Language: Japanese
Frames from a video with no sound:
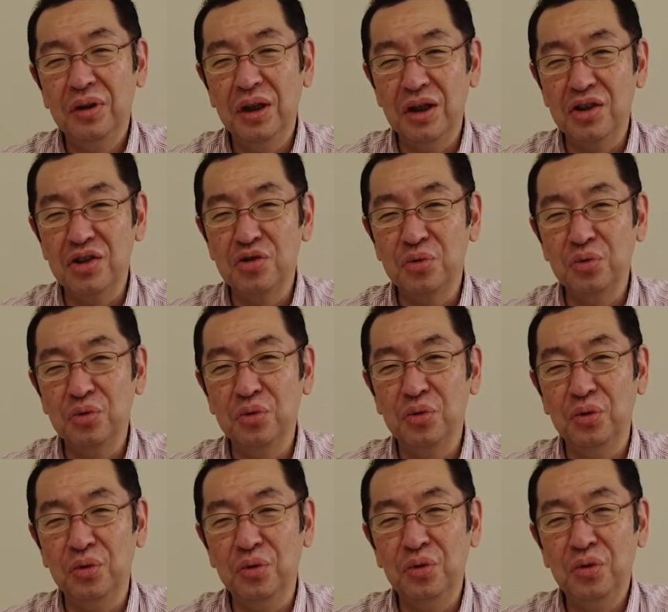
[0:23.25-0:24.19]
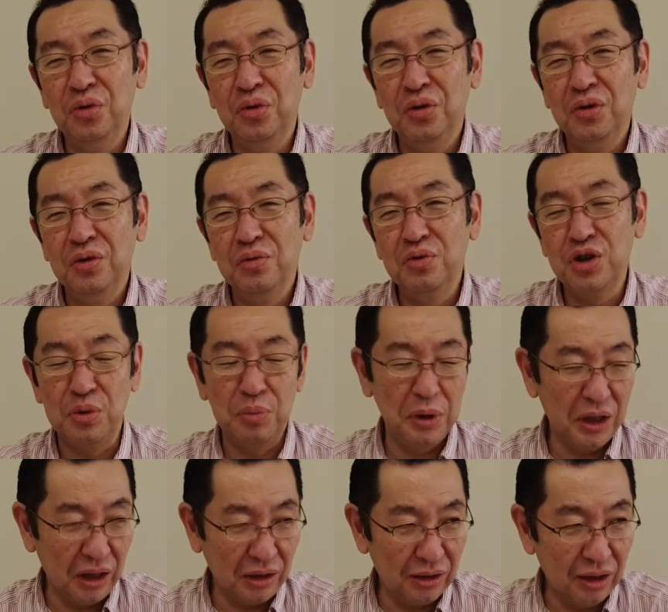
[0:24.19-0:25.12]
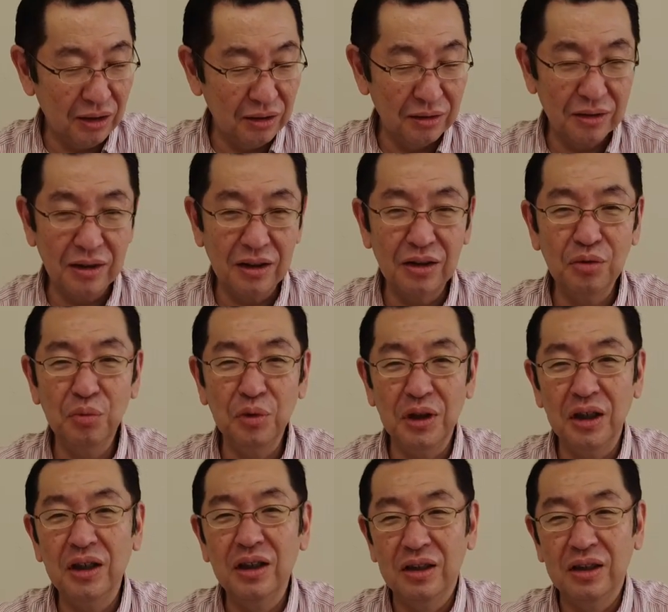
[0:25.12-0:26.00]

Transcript: う、ね、ちょうど節目だったんですけれどもね